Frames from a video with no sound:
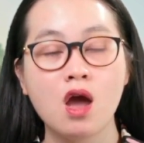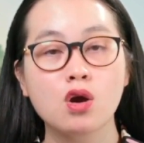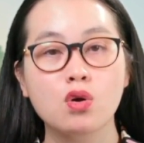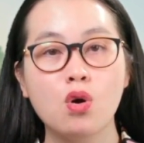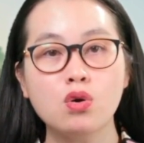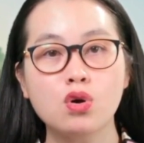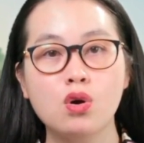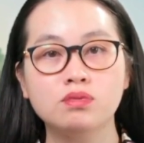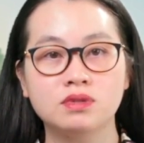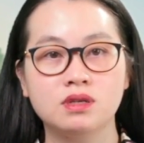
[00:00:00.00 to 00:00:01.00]
Cố
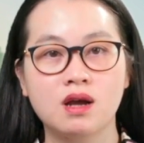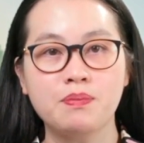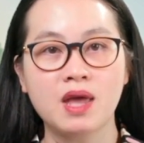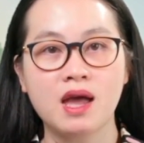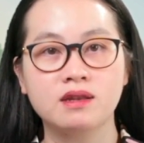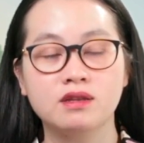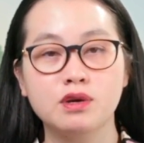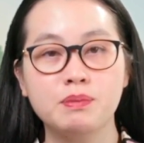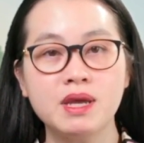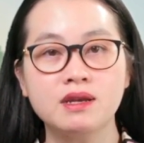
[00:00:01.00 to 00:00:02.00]
cung Tử Cấm Thành
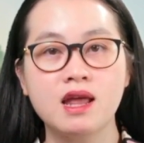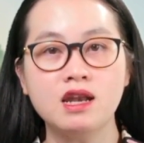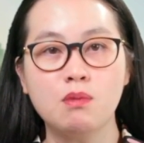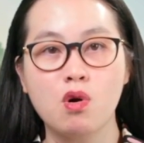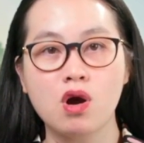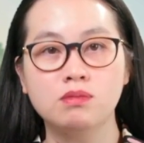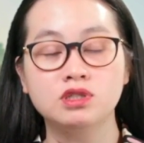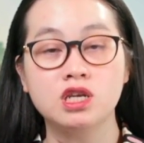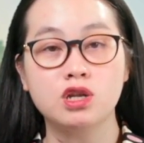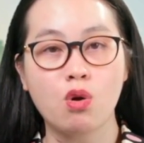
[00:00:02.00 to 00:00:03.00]
được biết đến là một công
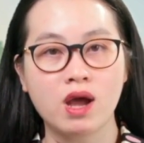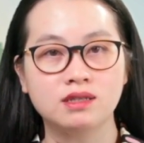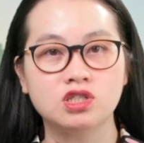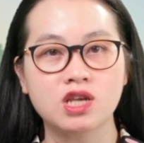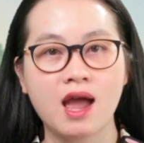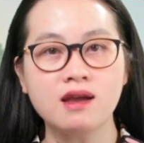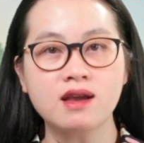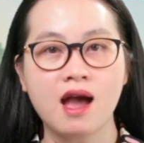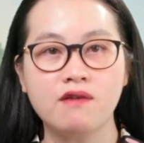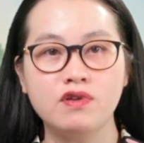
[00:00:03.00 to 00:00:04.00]
trình hoành tráng
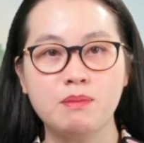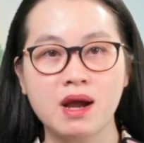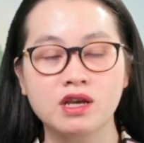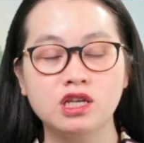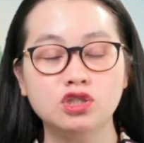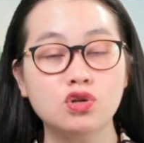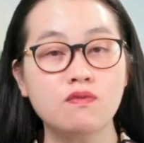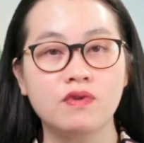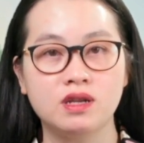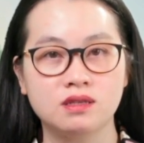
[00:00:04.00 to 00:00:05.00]
cả về mặt kiến
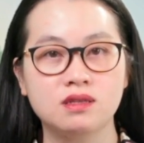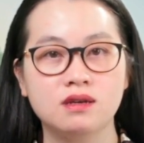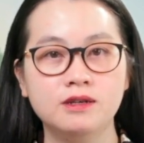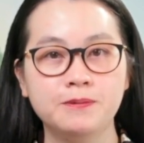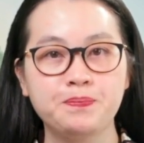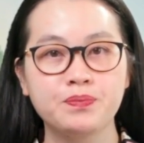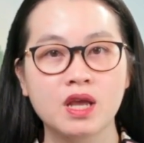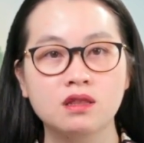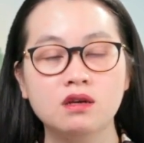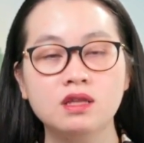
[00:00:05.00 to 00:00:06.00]
trúc và lịch sử.
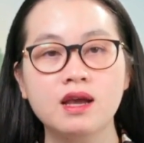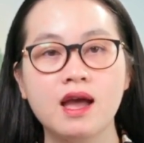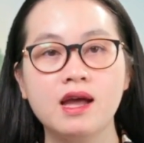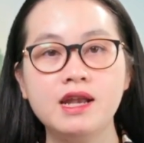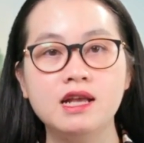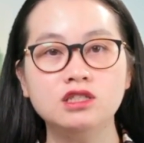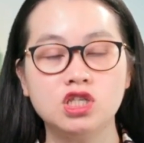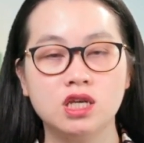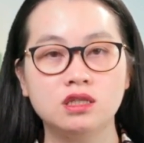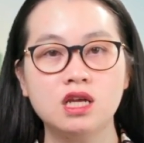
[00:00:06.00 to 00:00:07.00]
Từ thiết kế đến
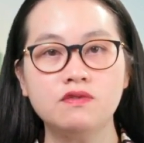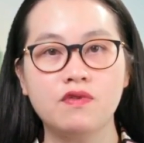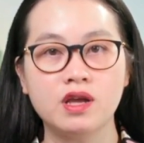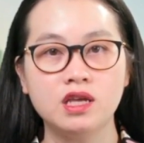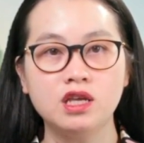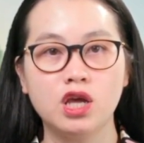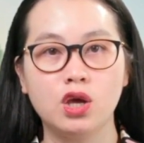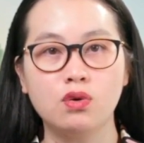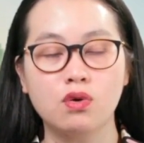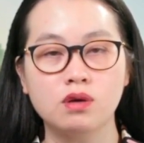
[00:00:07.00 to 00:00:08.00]
diện tích và ý
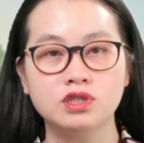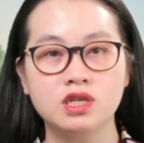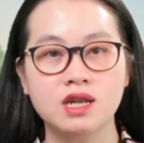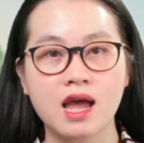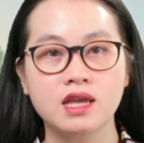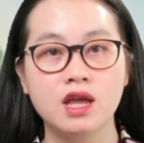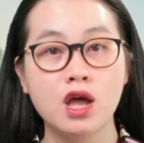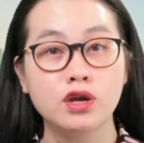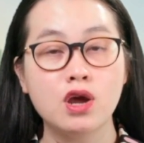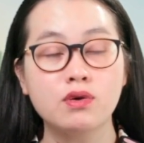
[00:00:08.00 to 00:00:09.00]
nghĩa của công trình này
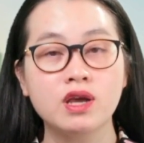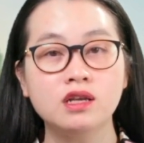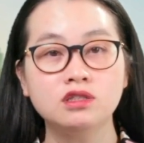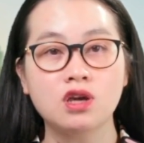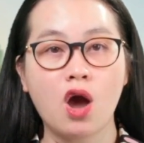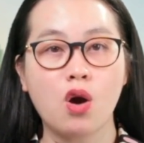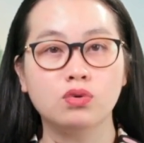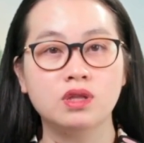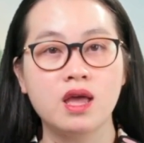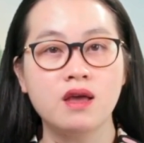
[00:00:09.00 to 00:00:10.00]
đều khiến cho hậu
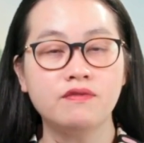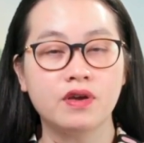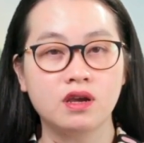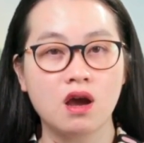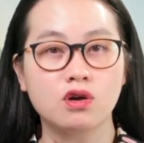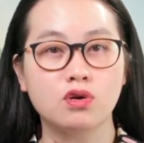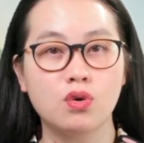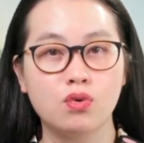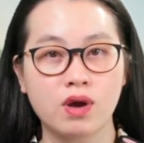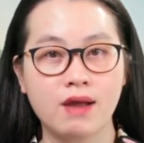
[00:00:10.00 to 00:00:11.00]
thế phải gật
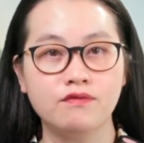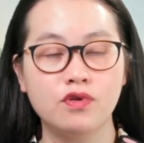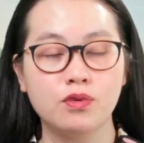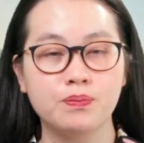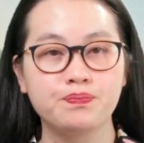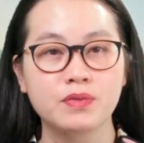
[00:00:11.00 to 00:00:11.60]
gù cảm phục.